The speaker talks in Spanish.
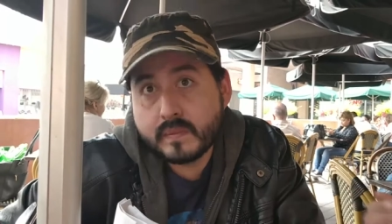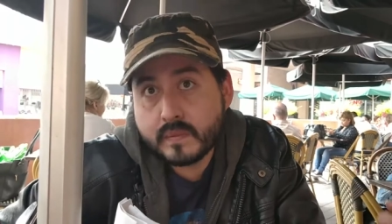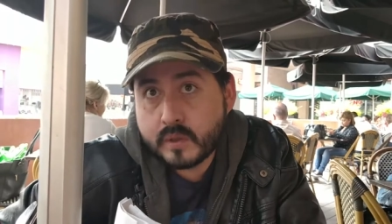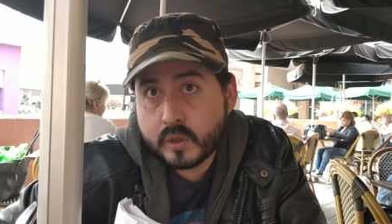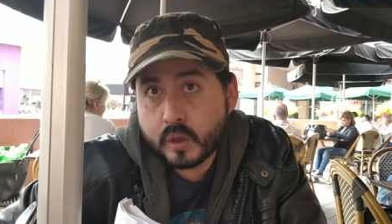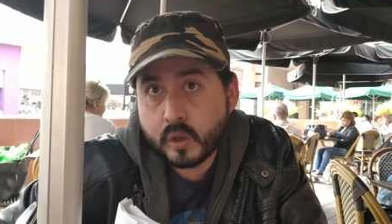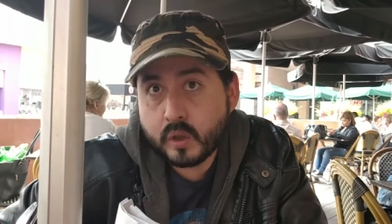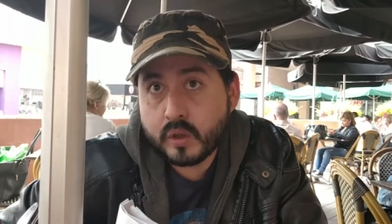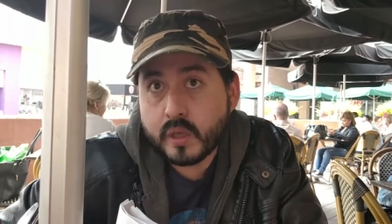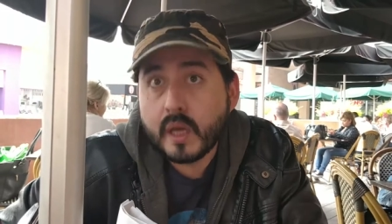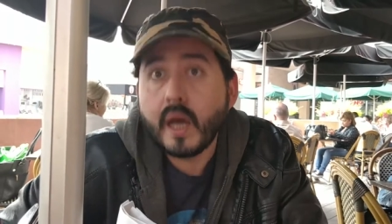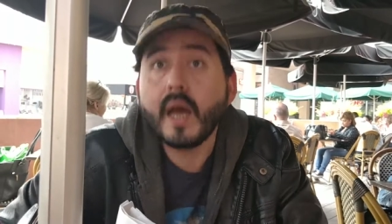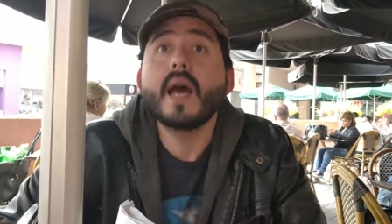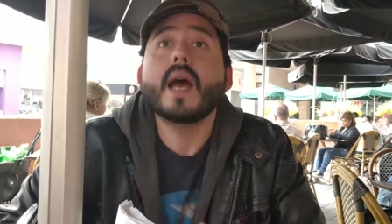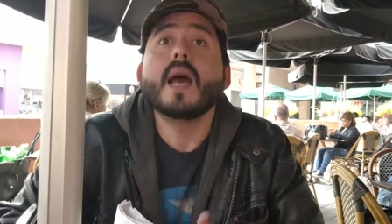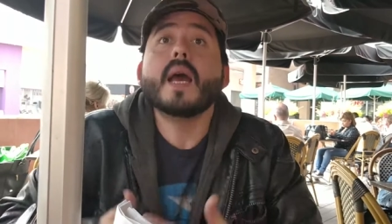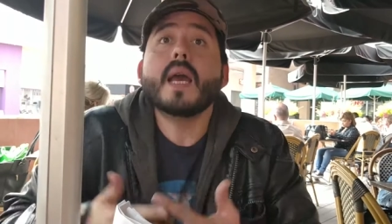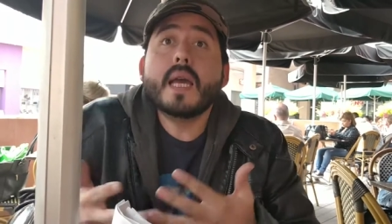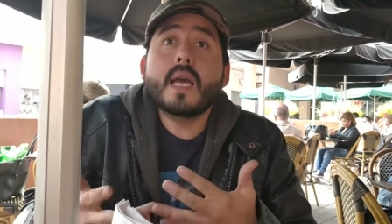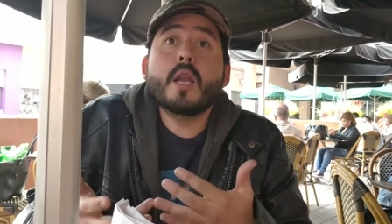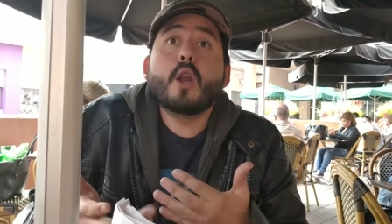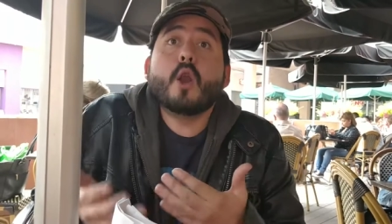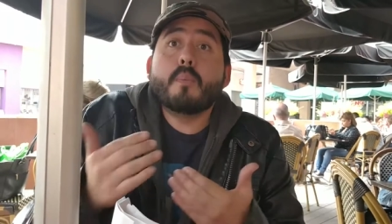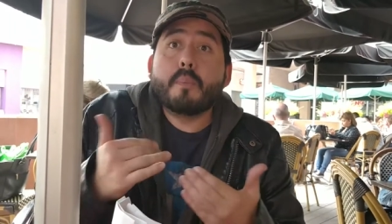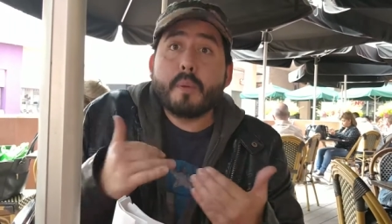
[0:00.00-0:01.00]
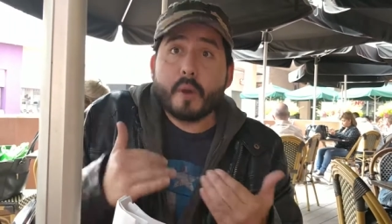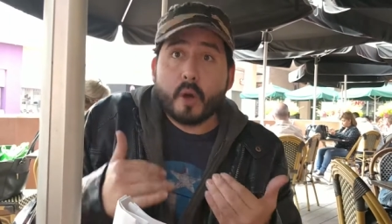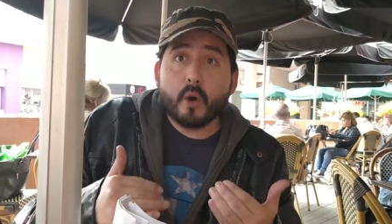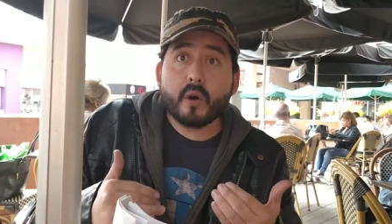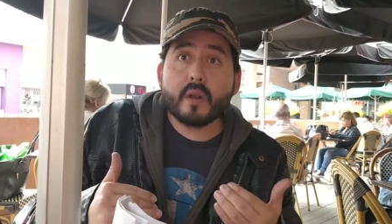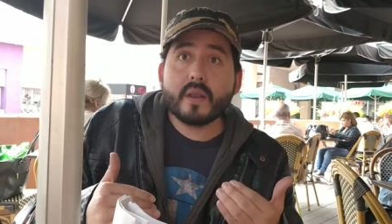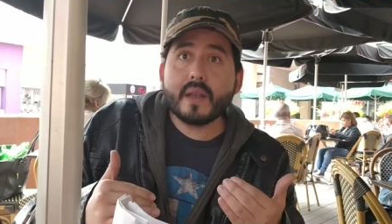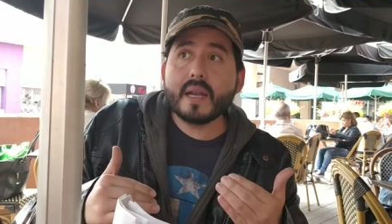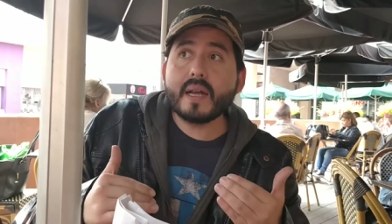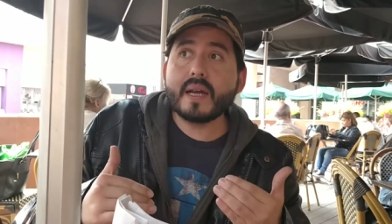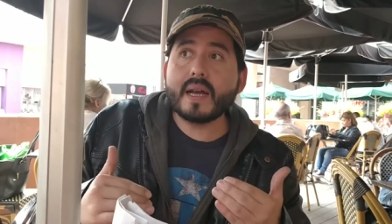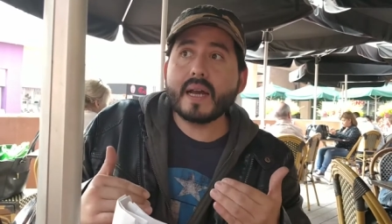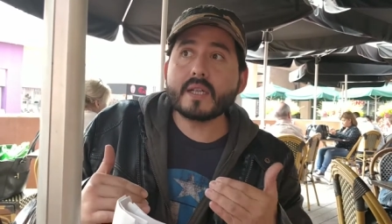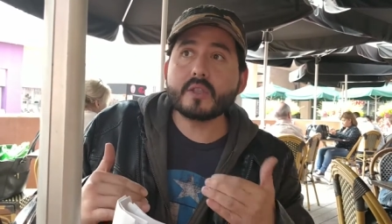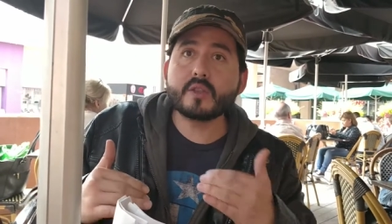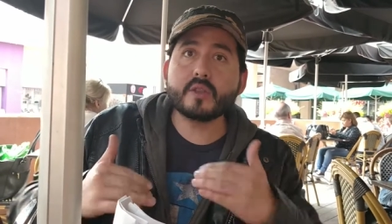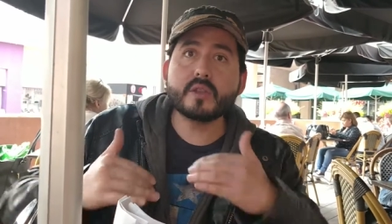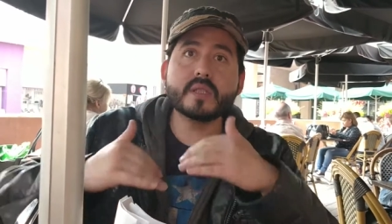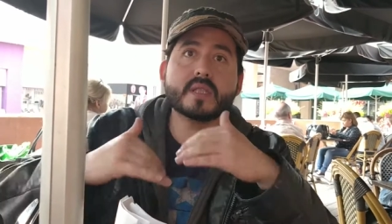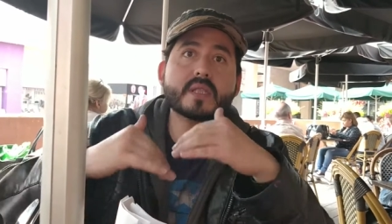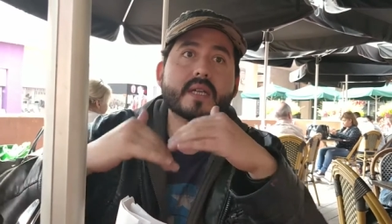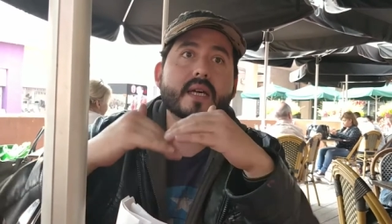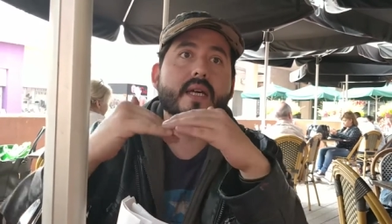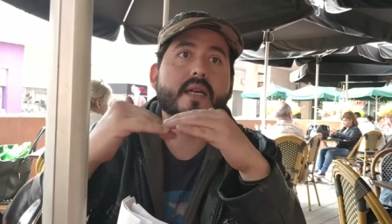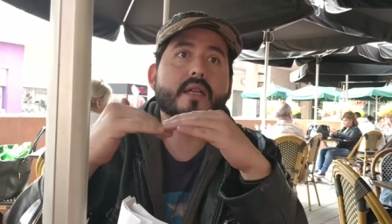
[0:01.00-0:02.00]
¿No? Y lo peor del caso
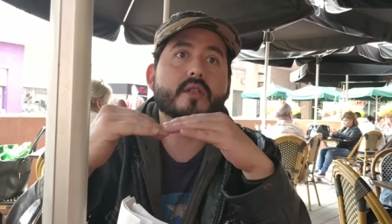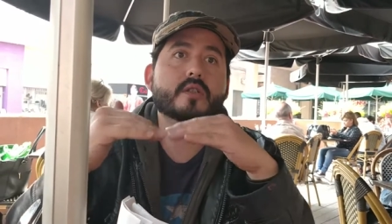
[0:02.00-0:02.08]
es que